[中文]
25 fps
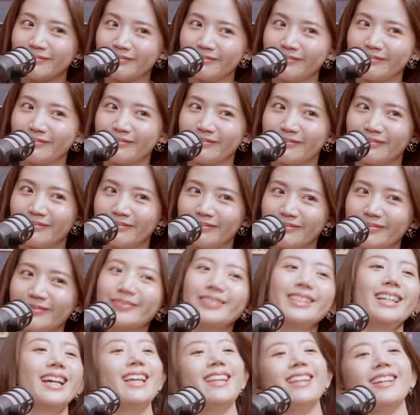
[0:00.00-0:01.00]
艾
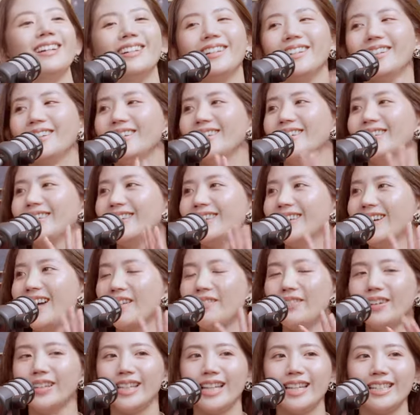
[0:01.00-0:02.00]
琳。Hello。
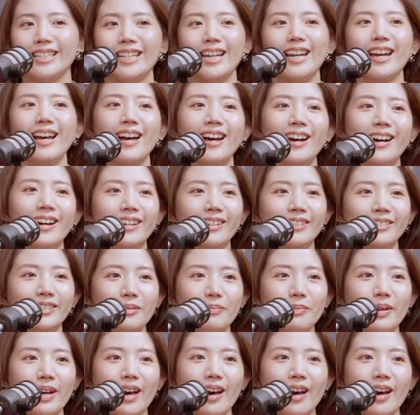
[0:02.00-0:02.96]
大家好，你们